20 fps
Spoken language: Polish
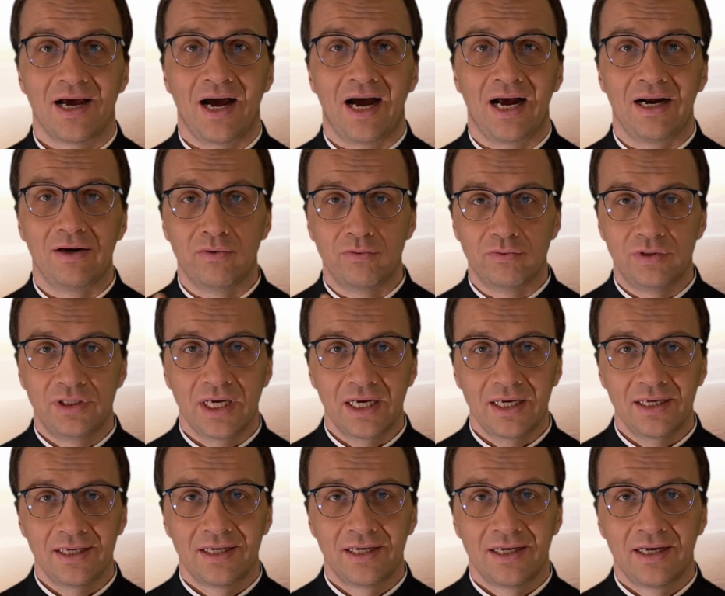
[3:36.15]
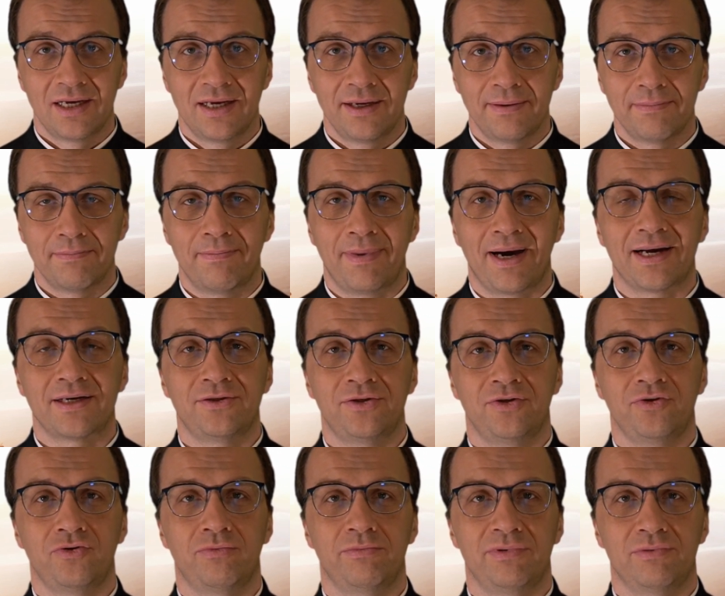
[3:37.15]
a ludzie
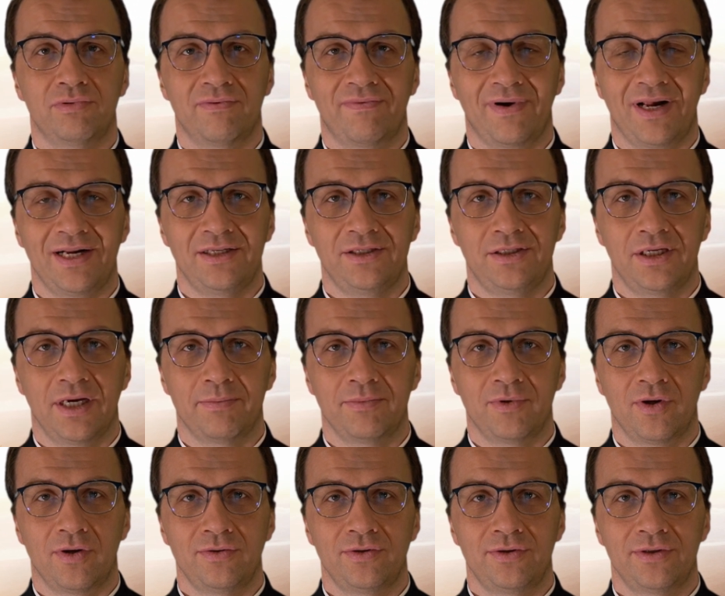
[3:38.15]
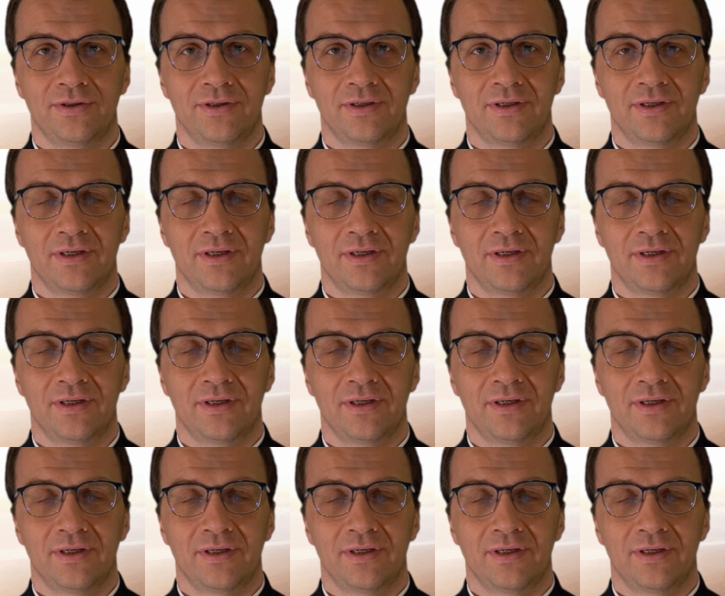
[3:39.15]
bardziej umiłowali ciemność,